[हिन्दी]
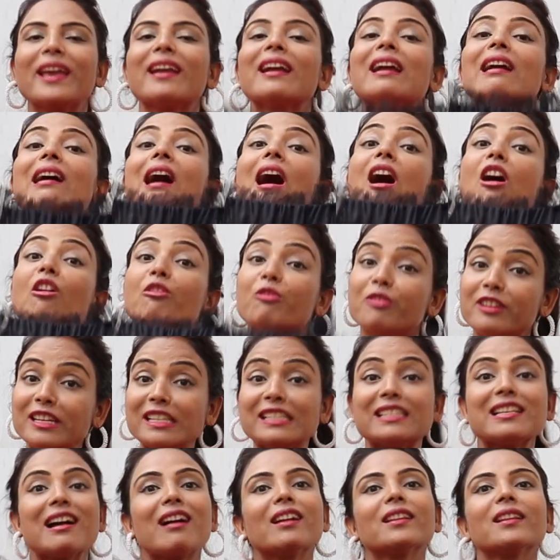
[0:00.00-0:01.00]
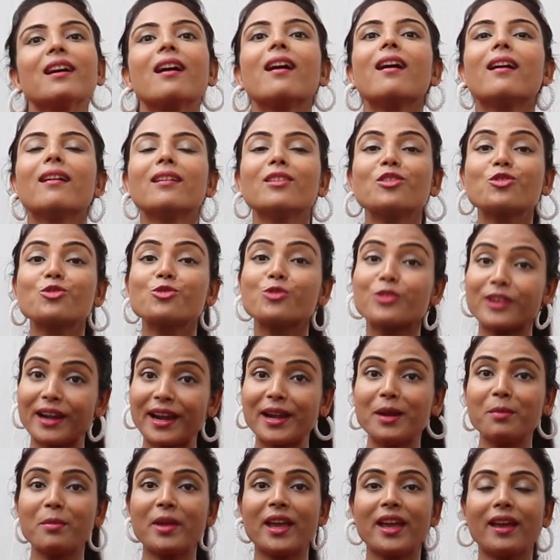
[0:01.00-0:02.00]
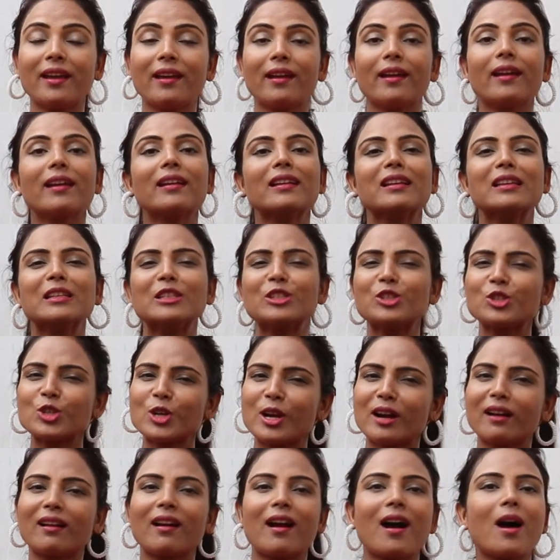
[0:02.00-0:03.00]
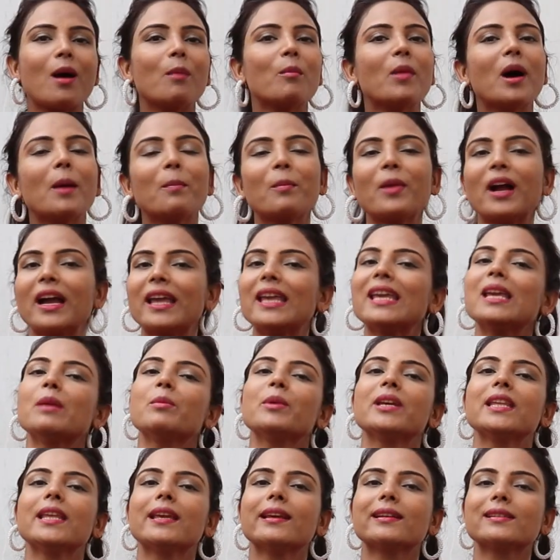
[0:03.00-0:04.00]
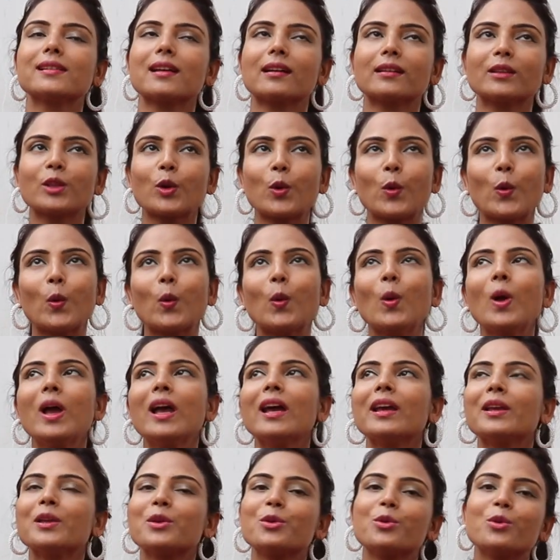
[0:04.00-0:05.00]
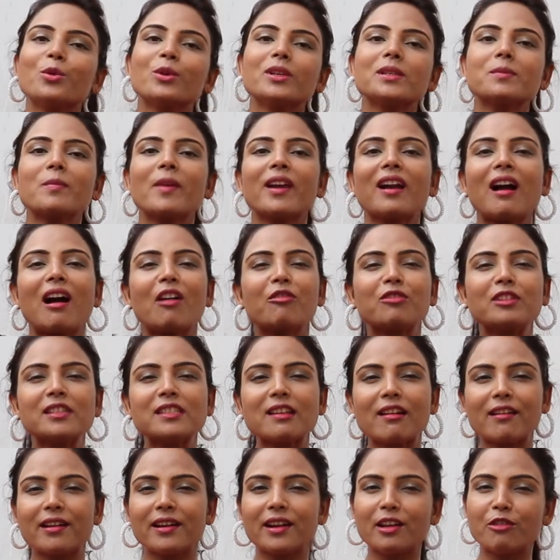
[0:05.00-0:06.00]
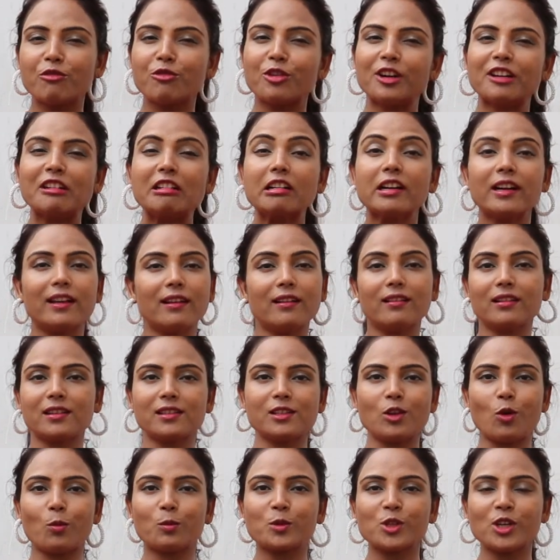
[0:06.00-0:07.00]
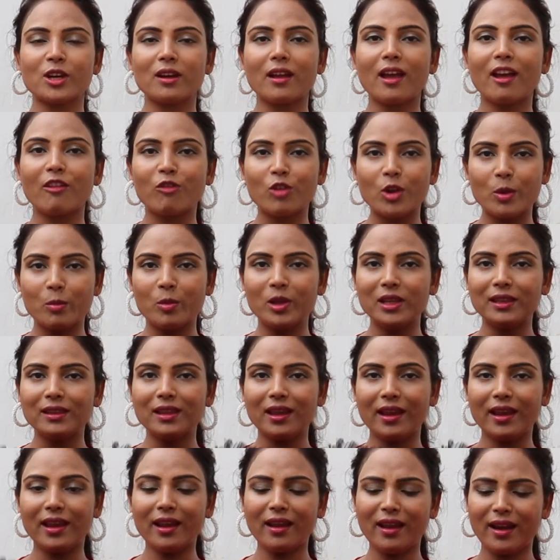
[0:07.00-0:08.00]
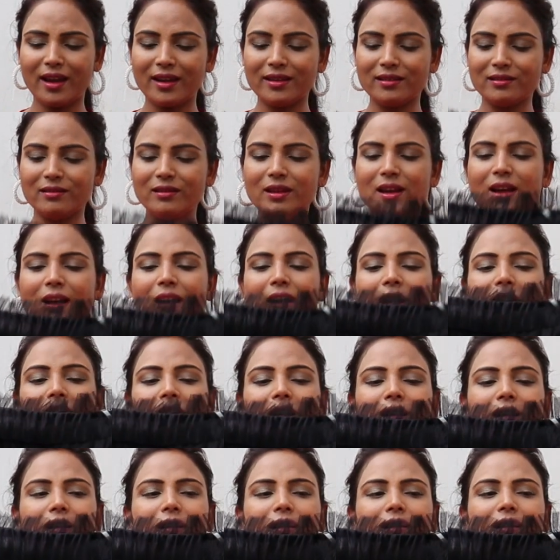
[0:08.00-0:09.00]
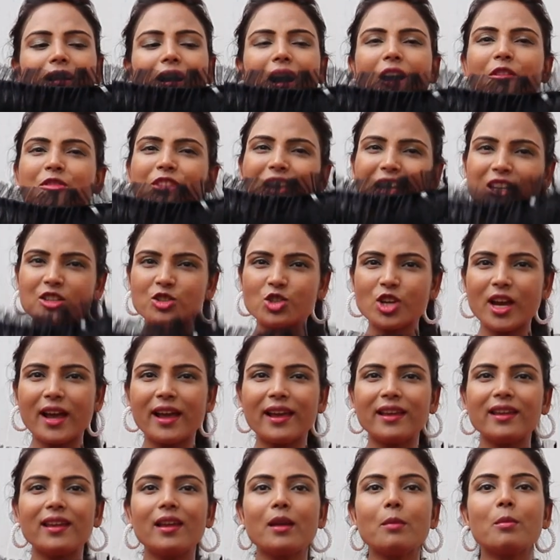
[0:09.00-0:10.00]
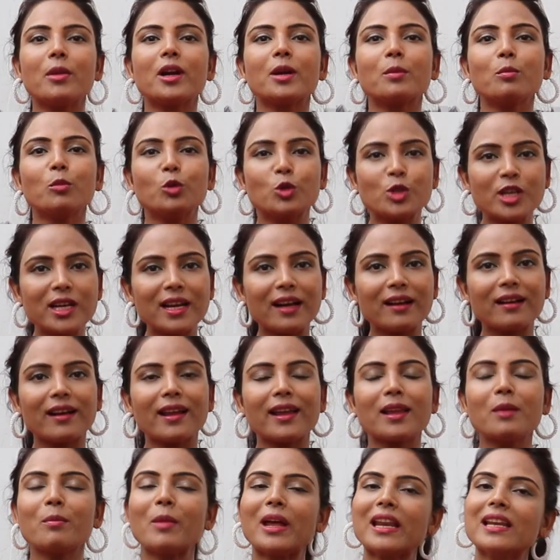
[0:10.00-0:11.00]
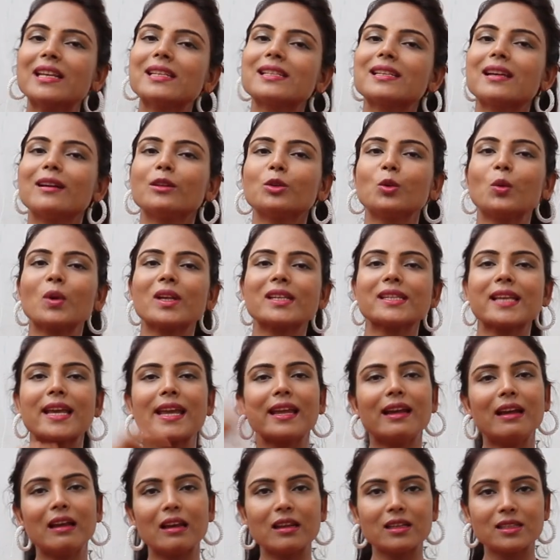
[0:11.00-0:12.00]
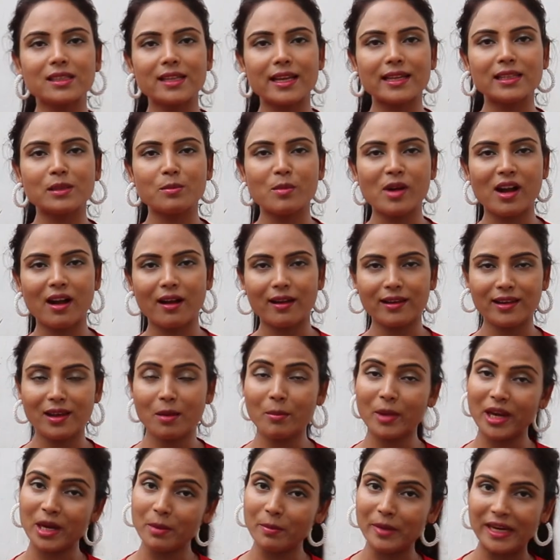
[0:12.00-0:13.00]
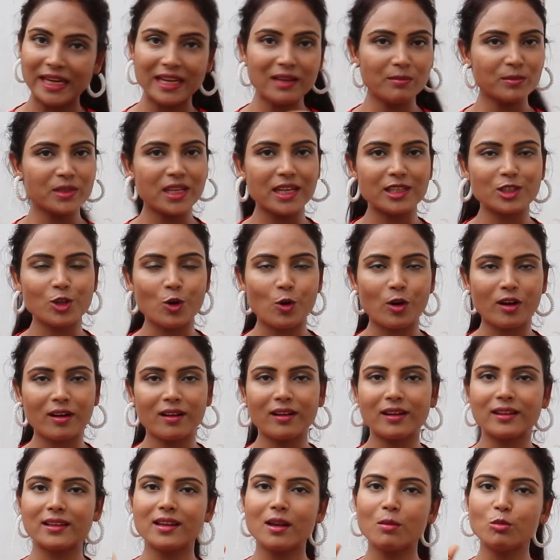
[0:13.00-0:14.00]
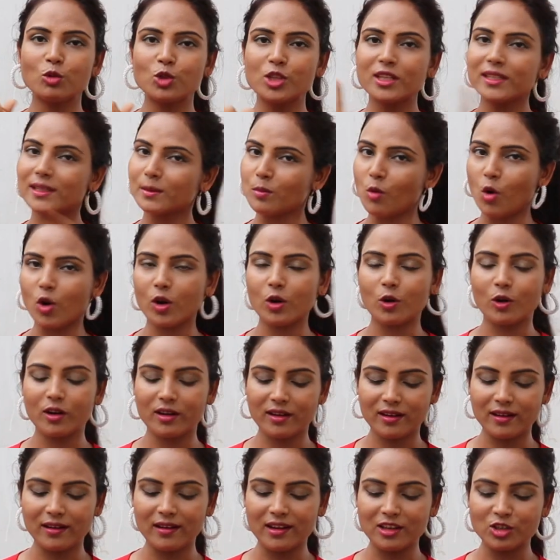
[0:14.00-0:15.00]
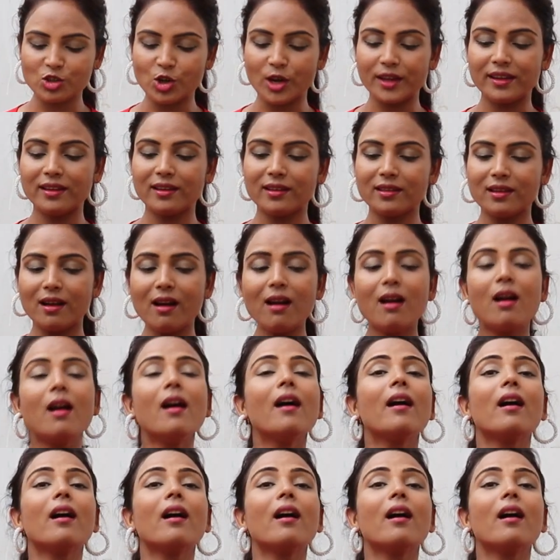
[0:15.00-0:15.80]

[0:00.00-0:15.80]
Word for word: ये काफ़ी ज़्यादा ट्रेंड में है इंस्टाग्राम आप कहीं भी देख सकते हो यू you नो know, इसमें काफ़ी सारे डिफरेंट कलर्स ऑप्शन अवेलेबल थे एंड काफ़ी अच्छा है ये बट मुझे लग रहा है कि मैंने इसका थोड़ा सा एक गलत साइज़ मंगा लिया मैंने मीडियम साइज़ ऑर्डर कर दिया मुझे स्मॉल ऑर्डर करना चाहिए था